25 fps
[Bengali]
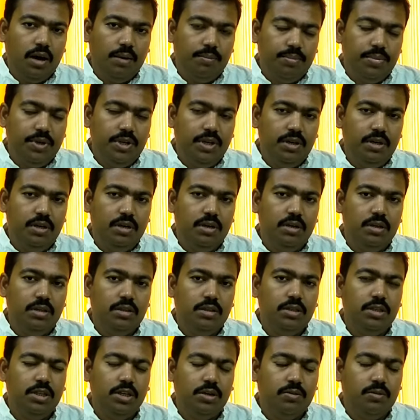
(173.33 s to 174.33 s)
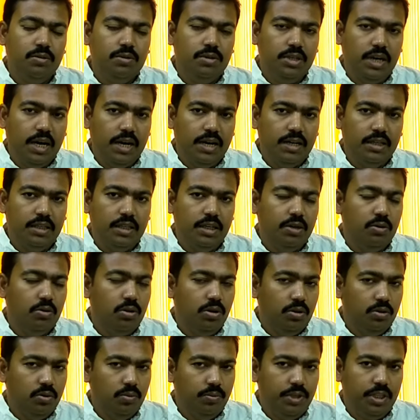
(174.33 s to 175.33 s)
আপনি যে কোনো জায়গা থেকে
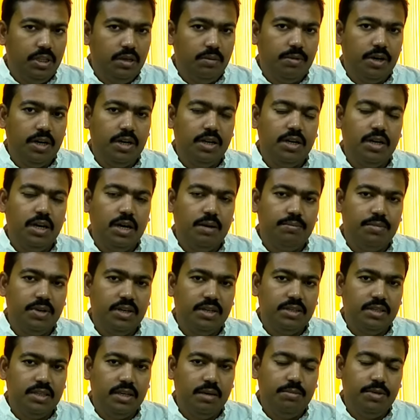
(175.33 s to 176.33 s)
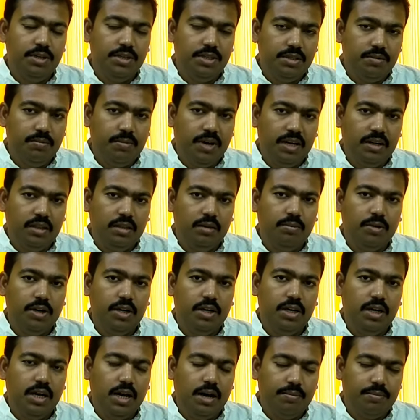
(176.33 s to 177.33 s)
অর্থ পেতে পারেন আপনার সেভিংস বাড়তে
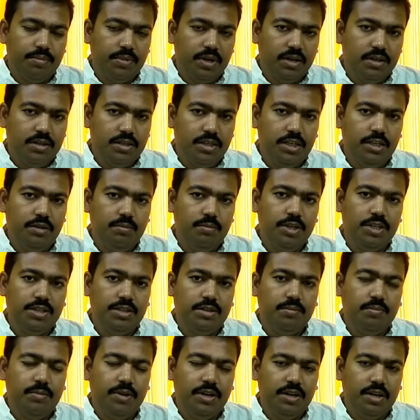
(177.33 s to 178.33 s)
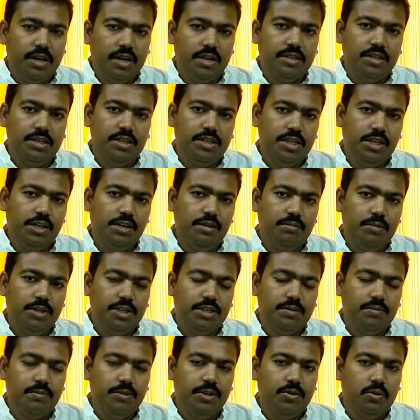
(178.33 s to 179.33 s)
পারে আপনার যে ইনভেস্টমেন্ট আছে সেই
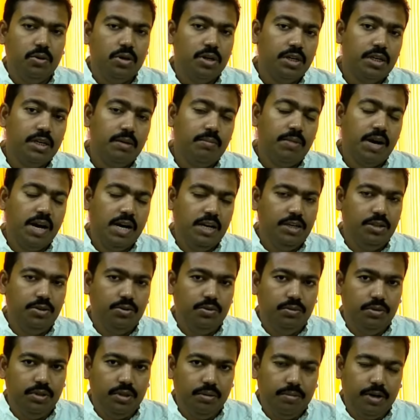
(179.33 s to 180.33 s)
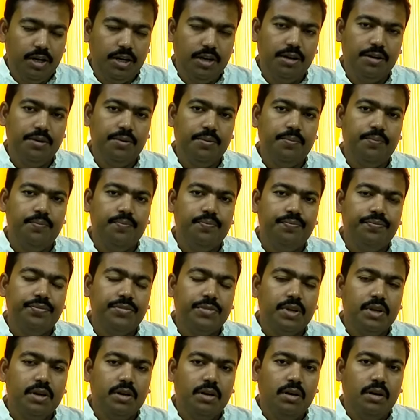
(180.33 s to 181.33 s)
ইনভেস্টমেন্ট অনেকটা বাড়িয়ে তুলতে পারে
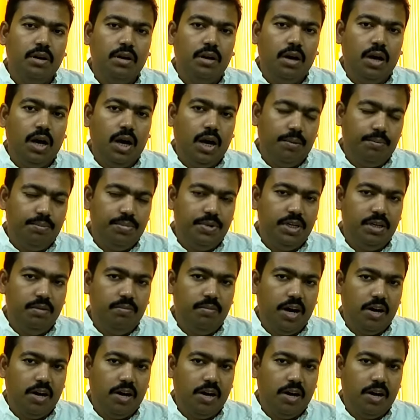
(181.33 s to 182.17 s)
আপনি